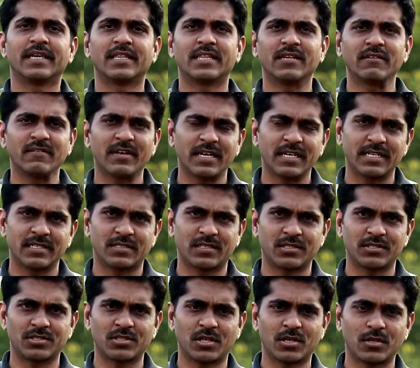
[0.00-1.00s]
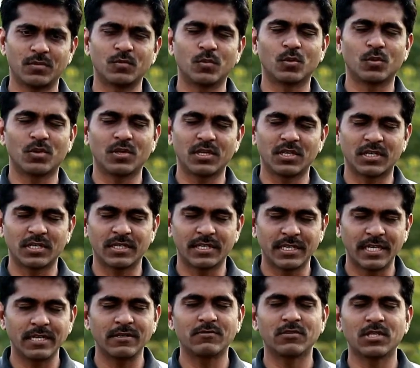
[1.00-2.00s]
எந்த வேலையை செஞ்சாலும் உங்களுக்கு
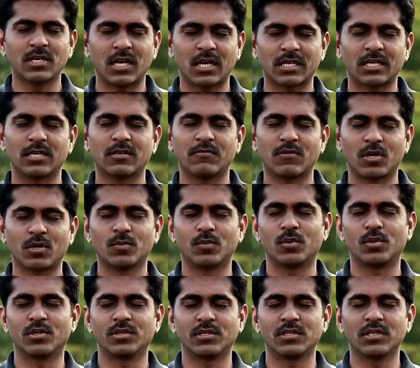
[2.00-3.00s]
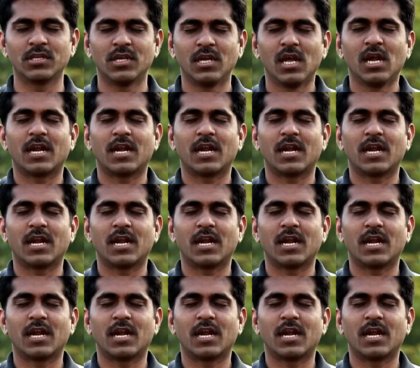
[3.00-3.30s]
நினைவு அங்கே வரும் பொழுது